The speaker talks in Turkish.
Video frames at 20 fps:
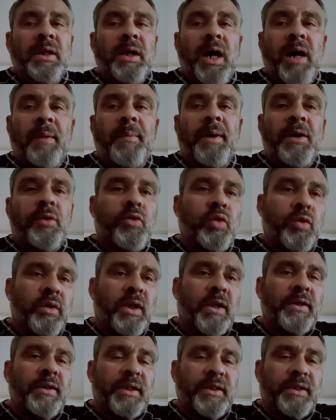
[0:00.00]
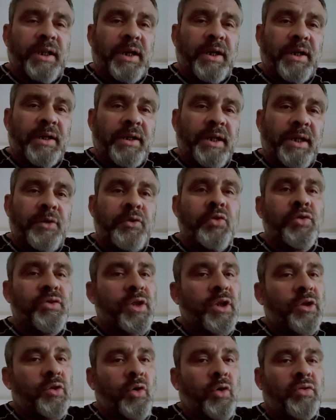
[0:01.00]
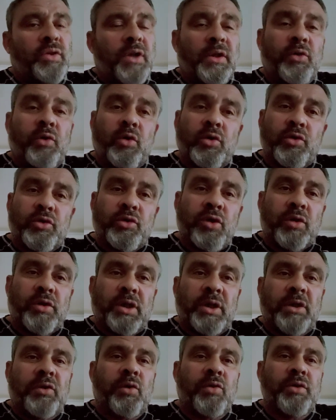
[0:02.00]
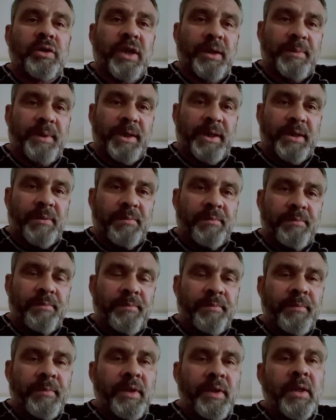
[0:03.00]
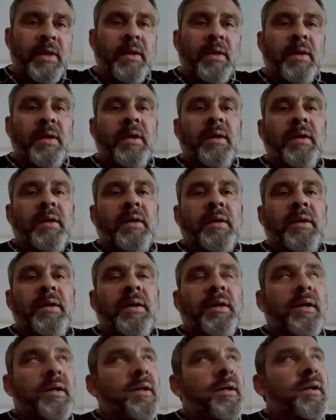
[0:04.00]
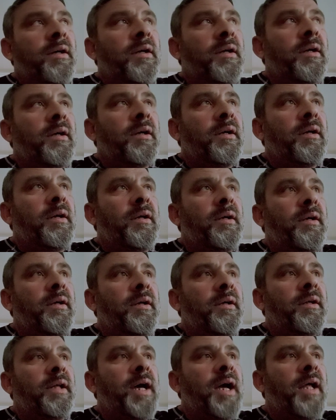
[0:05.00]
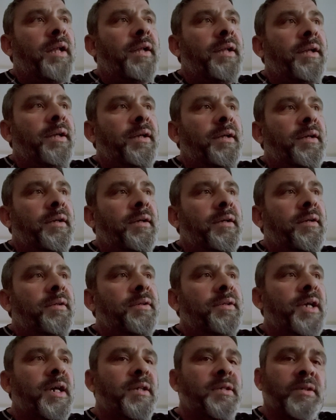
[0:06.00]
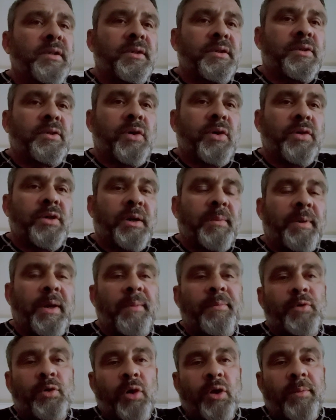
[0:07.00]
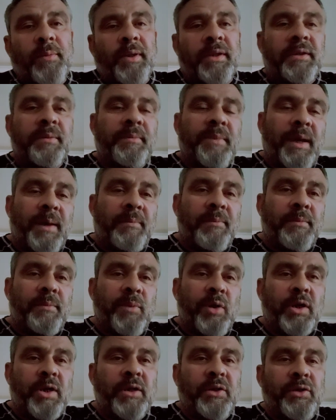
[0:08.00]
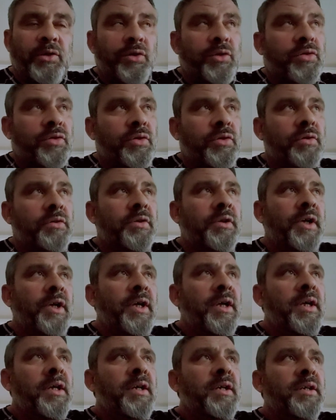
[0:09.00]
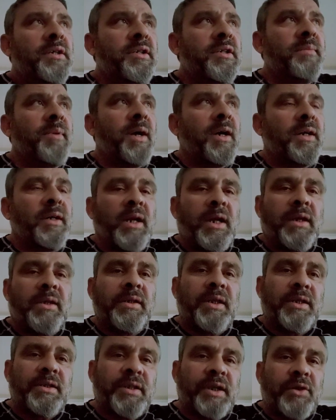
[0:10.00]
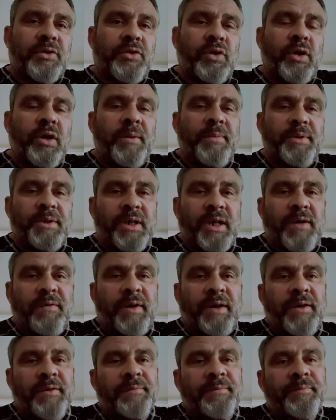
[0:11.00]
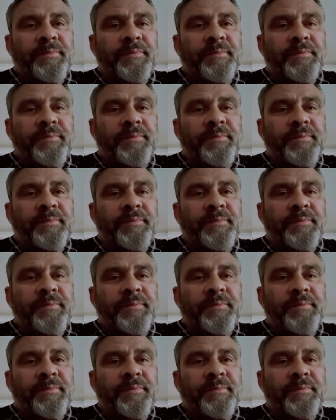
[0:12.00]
Ama kullandıklarına da %99.9 eminim. Ee, yani e, diyeceksiniz ki hocam hem görmedim hem böyle diyorsunuz. Şimdi bakın arkadaşlar şöyle bir şey var.